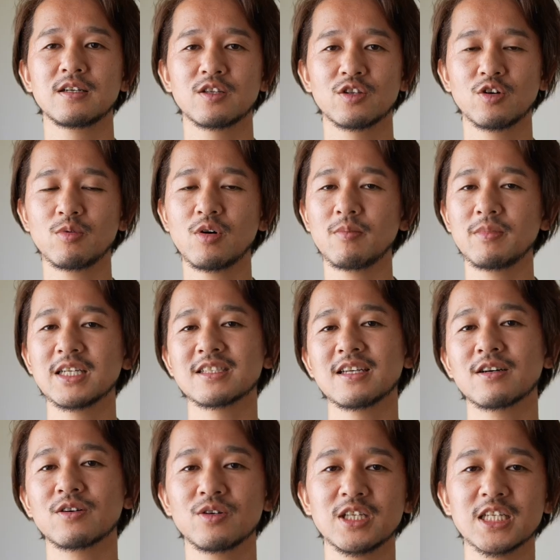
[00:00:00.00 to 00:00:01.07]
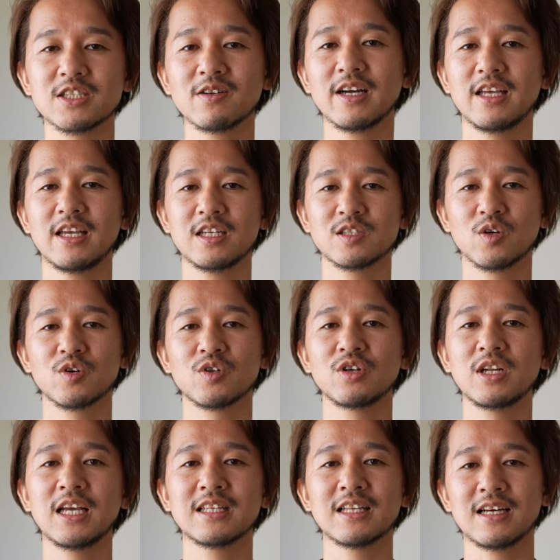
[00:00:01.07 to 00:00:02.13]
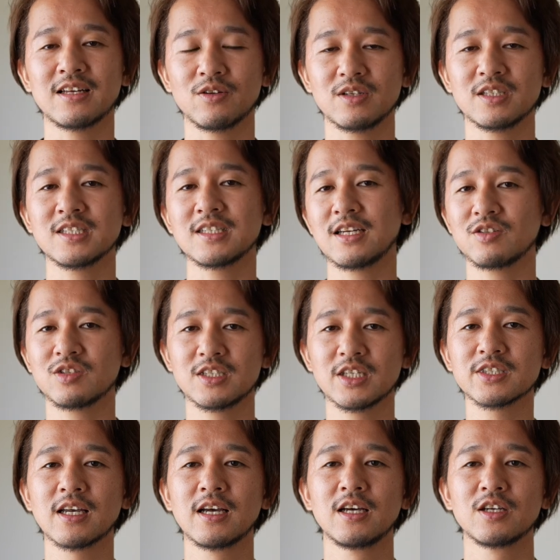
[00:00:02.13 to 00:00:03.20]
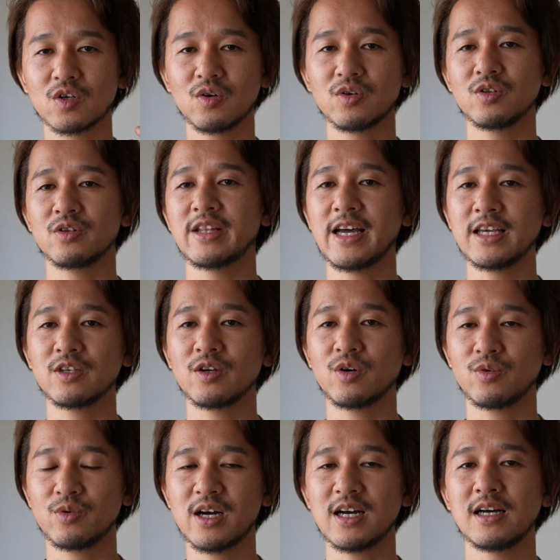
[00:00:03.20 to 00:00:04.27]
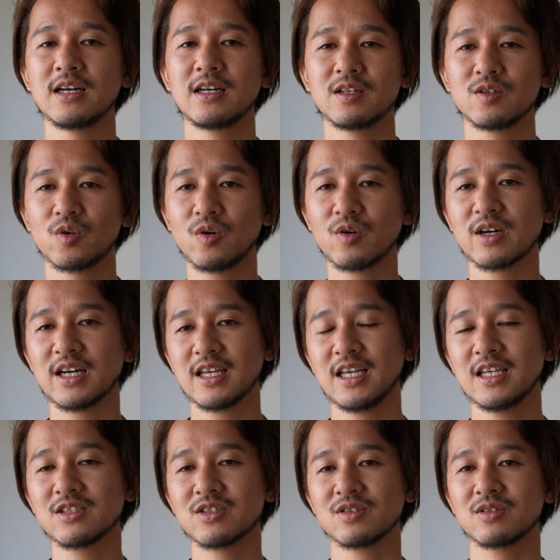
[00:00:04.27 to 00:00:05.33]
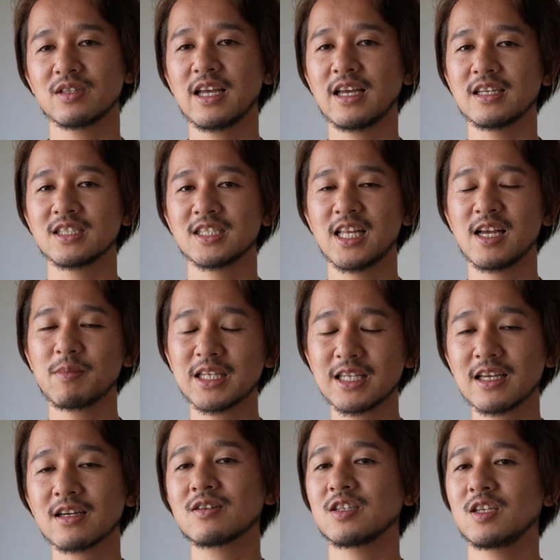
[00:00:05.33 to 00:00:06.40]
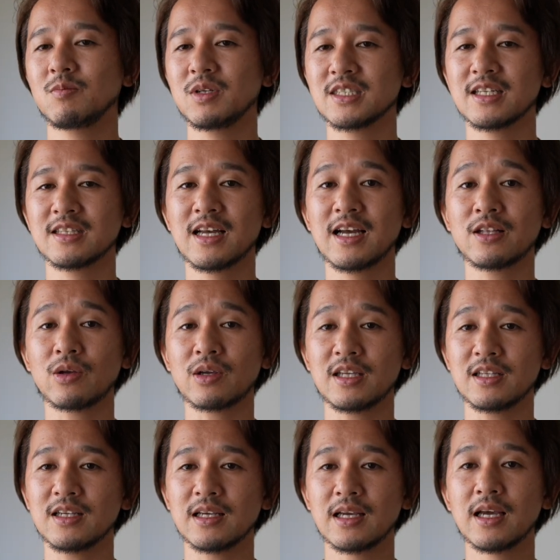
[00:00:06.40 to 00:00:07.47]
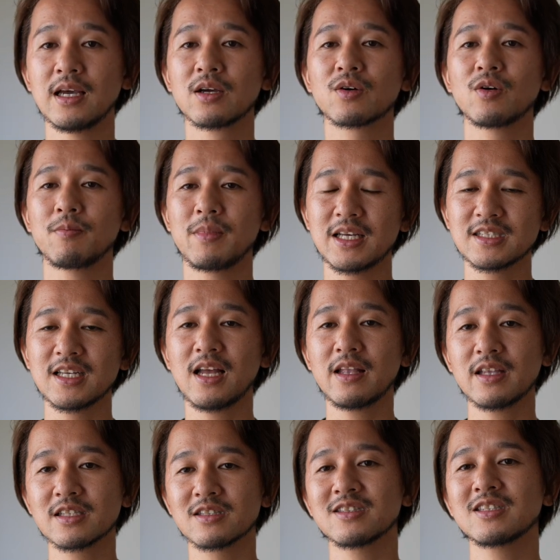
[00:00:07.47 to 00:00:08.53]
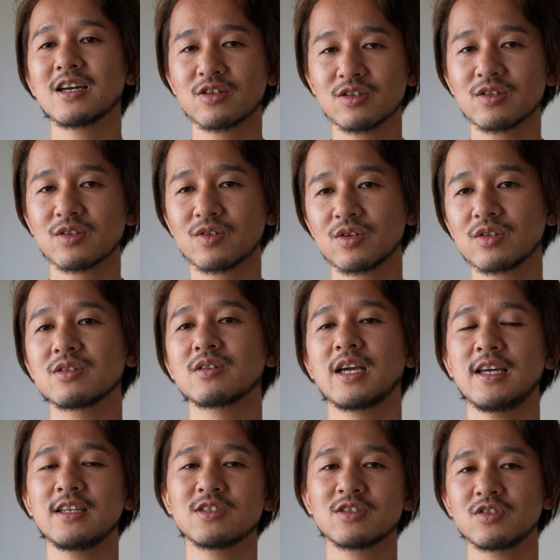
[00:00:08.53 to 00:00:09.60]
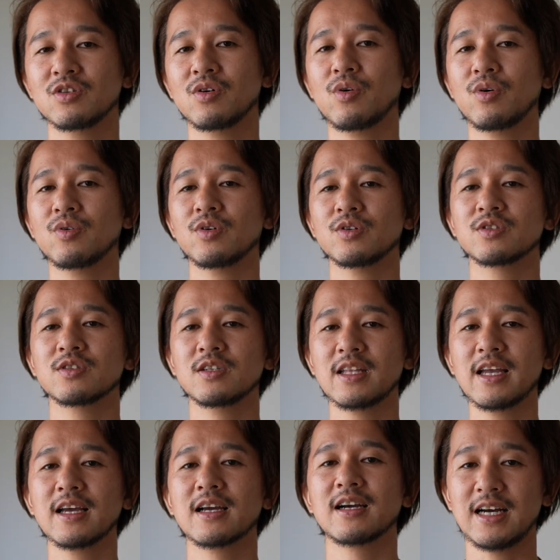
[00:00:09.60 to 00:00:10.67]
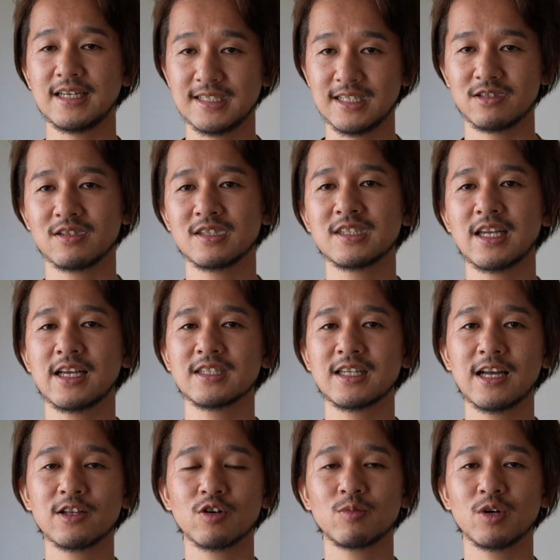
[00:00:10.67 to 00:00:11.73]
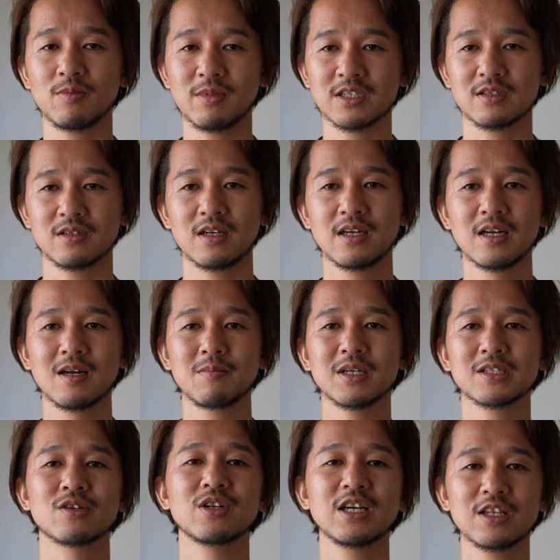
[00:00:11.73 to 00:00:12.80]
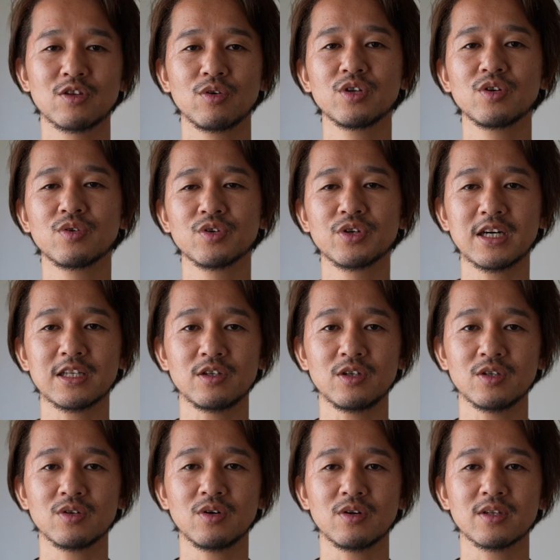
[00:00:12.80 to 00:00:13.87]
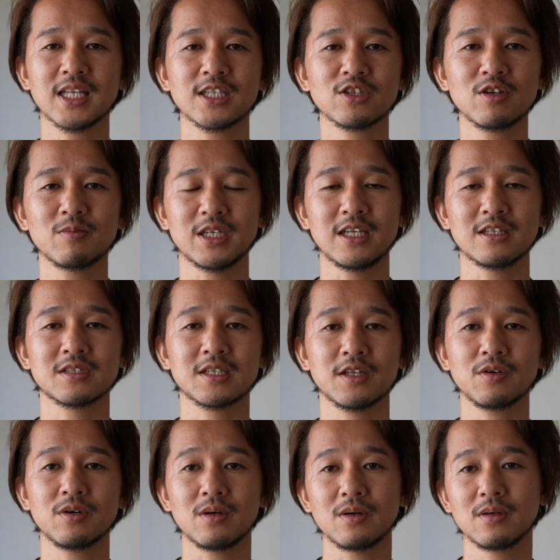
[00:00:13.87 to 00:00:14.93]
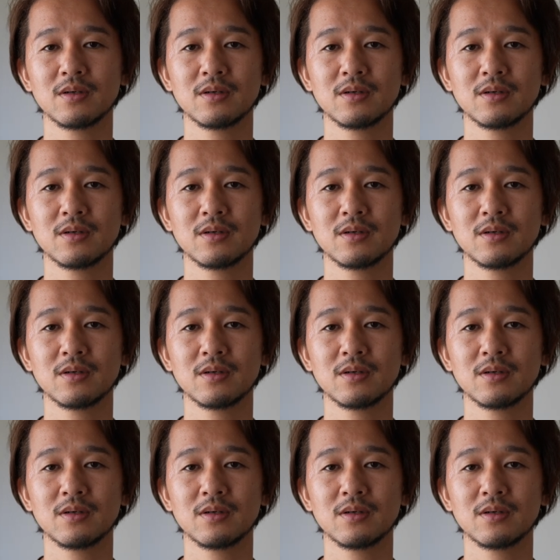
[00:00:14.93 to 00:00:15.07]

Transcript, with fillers: どうも皆さんこんにちは映像クリエイターの石田由紀です今日の内容は動画編集でシネマティックに見せたい時にこう目線でつなぐという編集方法について解説していきたいと思いますそれはどういうことかというと例えばですけど